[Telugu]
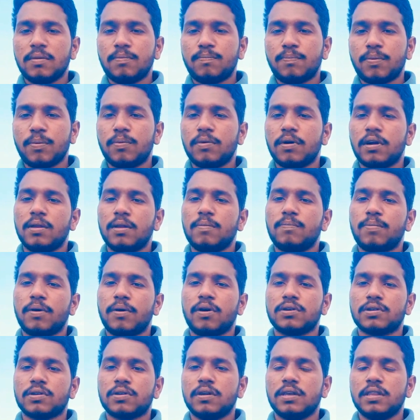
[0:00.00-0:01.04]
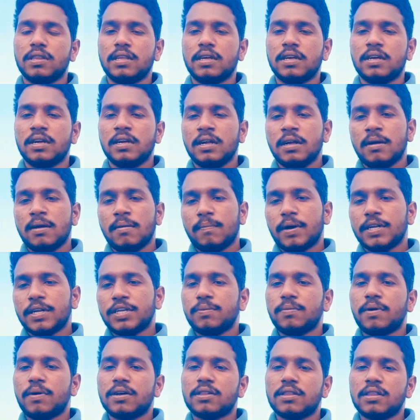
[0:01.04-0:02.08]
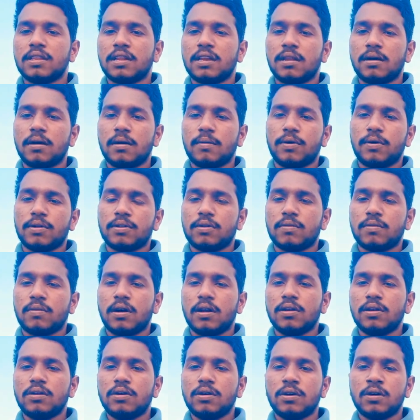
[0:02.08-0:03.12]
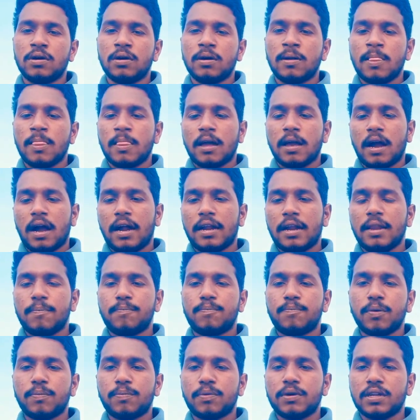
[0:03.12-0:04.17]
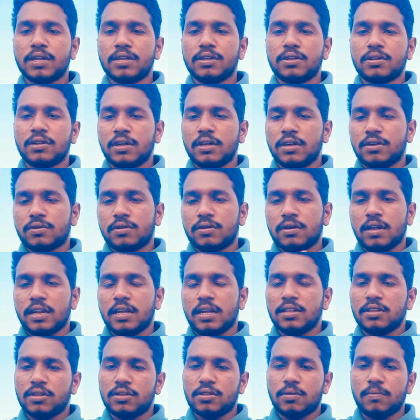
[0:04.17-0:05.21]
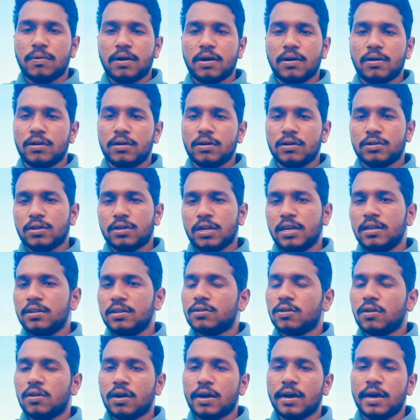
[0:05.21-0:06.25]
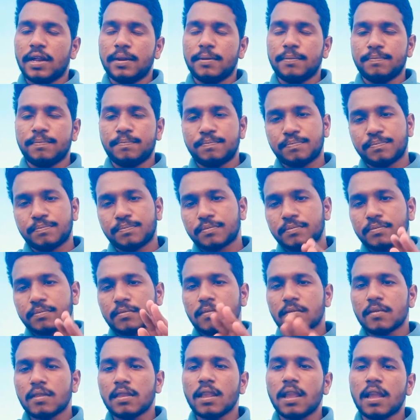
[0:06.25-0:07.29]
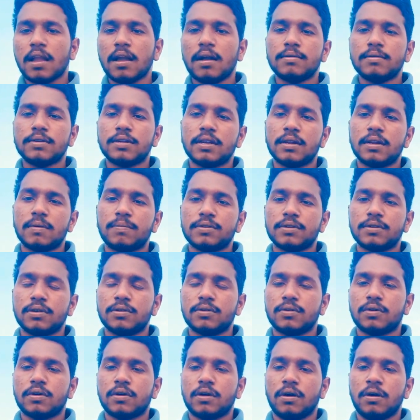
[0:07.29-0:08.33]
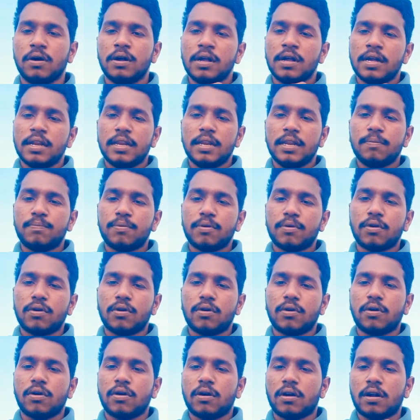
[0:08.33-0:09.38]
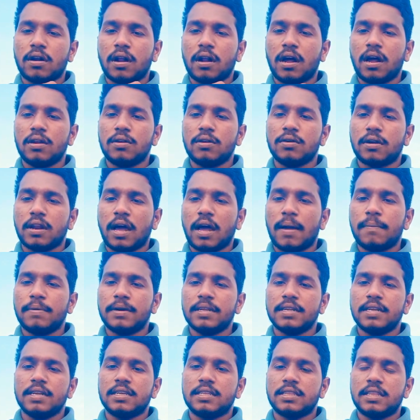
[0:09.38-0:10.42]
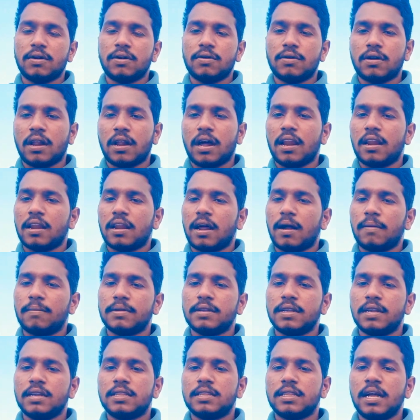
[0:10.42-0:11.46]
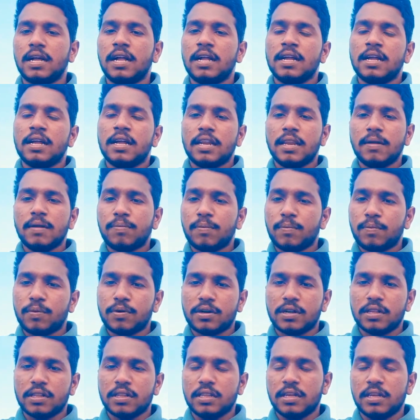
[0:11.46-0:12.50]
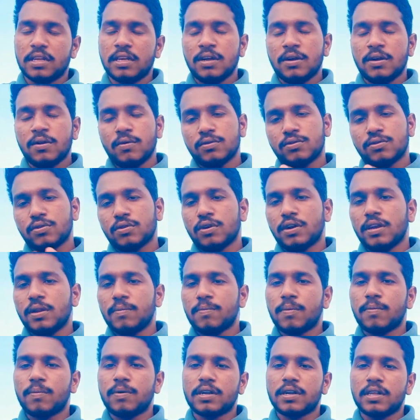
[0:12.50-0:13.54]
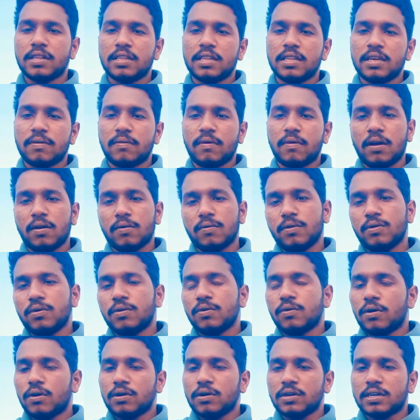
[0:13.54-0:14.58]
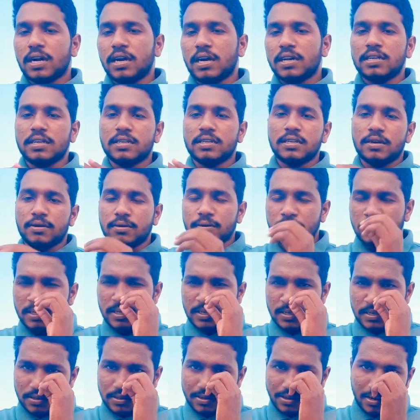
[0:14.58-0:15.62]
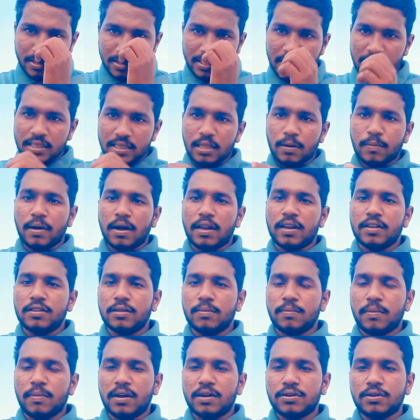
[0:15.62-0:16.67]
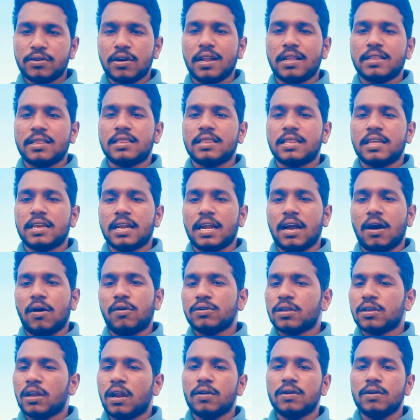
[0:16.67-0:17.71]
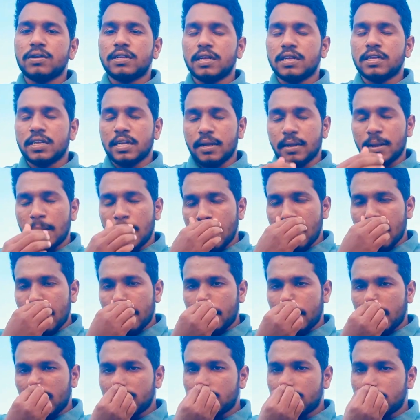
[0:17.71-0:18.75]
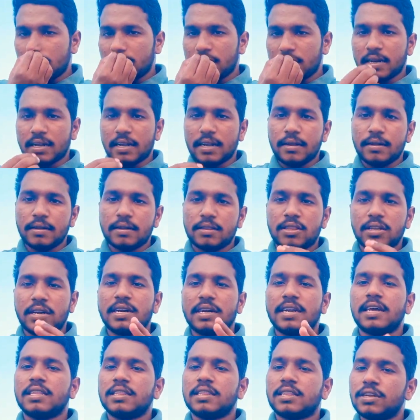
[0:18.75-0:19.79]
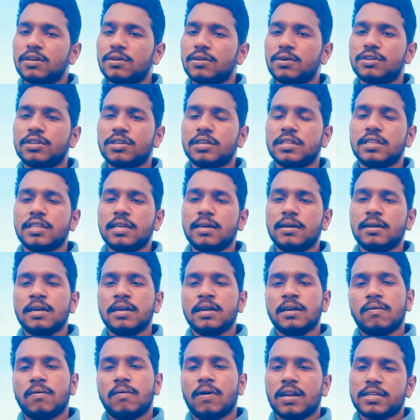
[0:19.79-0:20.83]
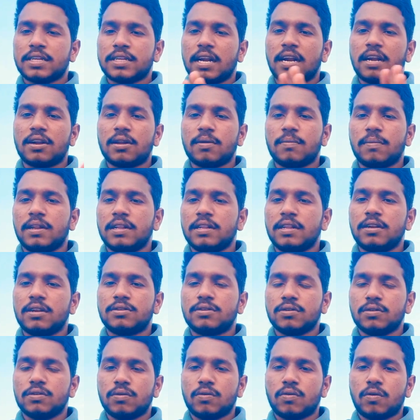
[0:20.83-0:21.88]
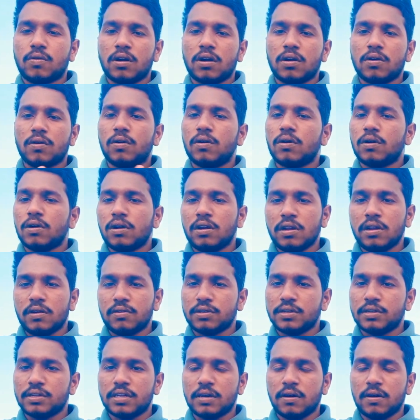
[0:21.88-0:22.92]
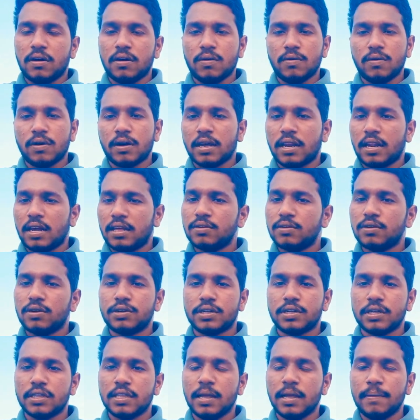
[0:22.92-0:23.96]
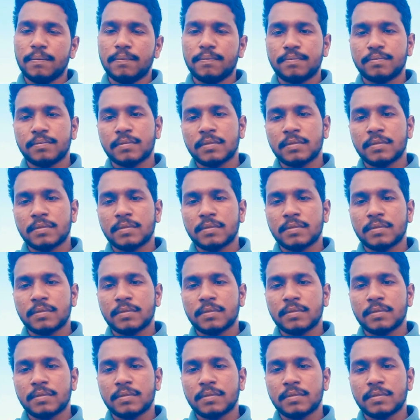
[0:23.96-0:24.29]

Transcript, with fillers: నిప్పు నిప్పు అవసరమైంది పచ్చిమాసం తిన్న మొదటి వాళ్ళు ఆ నిప్పును పుట్టించడం నేర్చుకున్నారు ఏదైతే మనం సైన్స్లో కానీ చిన్నప్పుడు చదువుకున్నాం నిప్పును రెండు రెండు రాళ్ళు రాపిడి చేస్తే రెండు రాళ్ళు రాపిడి చేస్తే నిప్పు పుట్టింది సో నిప్పు పుట్టింది వాళ్ళు వండుకోవడం స్టార్ట్ చేశారు సో ఇదంతా బాగానేది మనుషులందరికీ అవసరాలు వచ్చేసాయి మనుషులందరికీ తినడానికి తిండి వచ్చింది వాళ్ళ షెల్టర్ మనకు తెలుసు కొండ గుహల్లో నివసించేవాళ్ళు ఓకేనా అది వచ్చింది